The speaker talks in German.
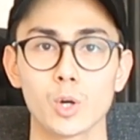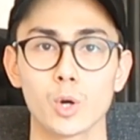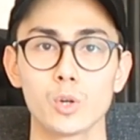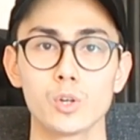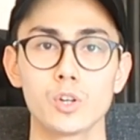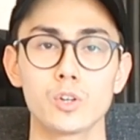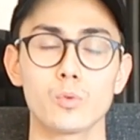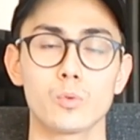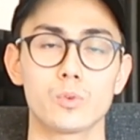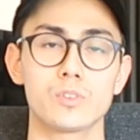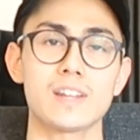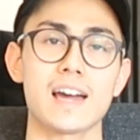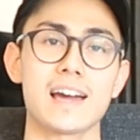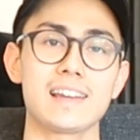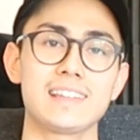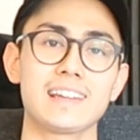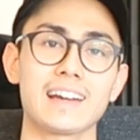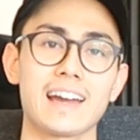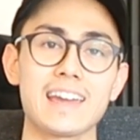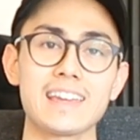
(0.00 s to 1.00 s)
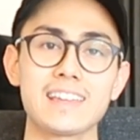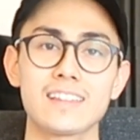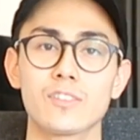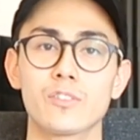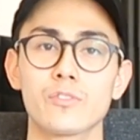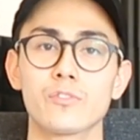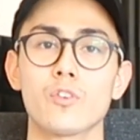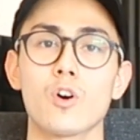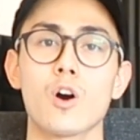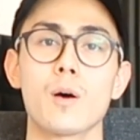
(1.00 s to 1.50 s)
gründet und da die
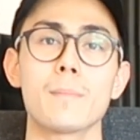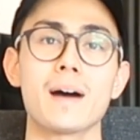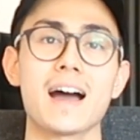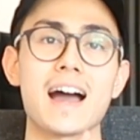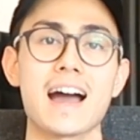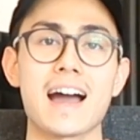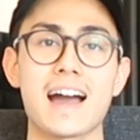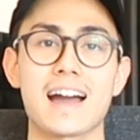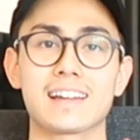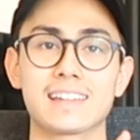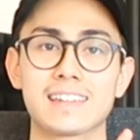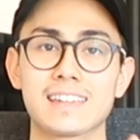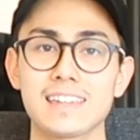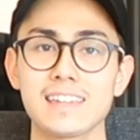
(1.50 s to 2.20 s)
Rechtsform AG